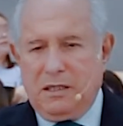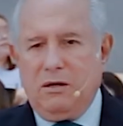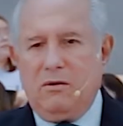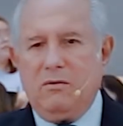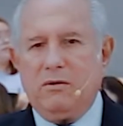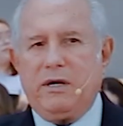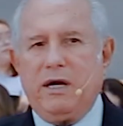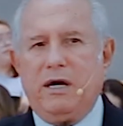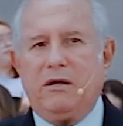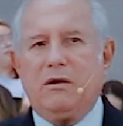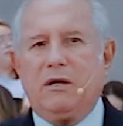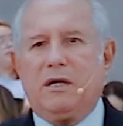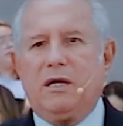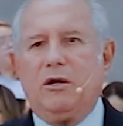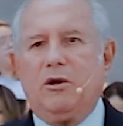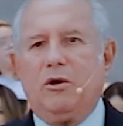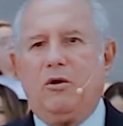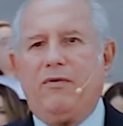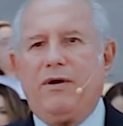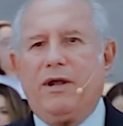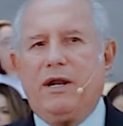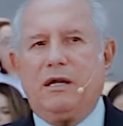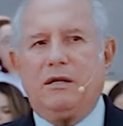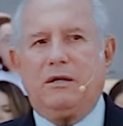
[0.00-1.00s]
Então, quero aqui
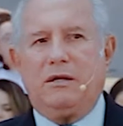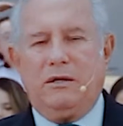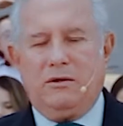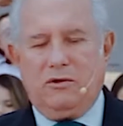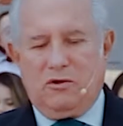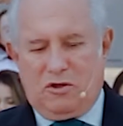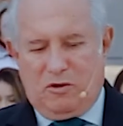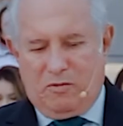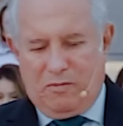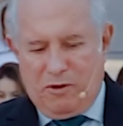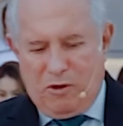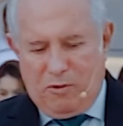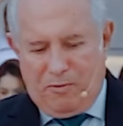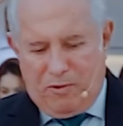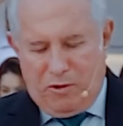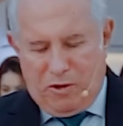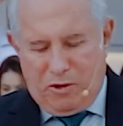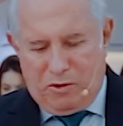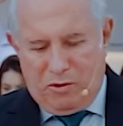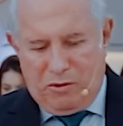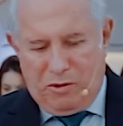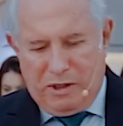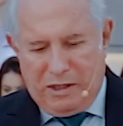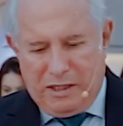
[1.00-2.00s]
louvar a Deus pela
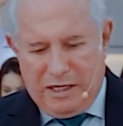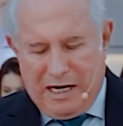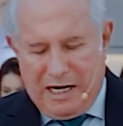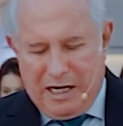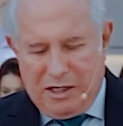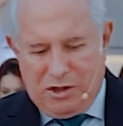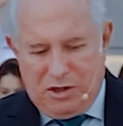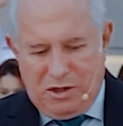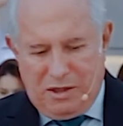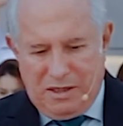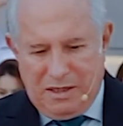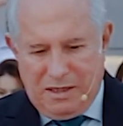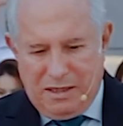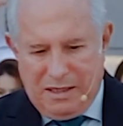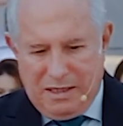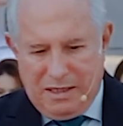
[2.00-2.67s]
oportunidade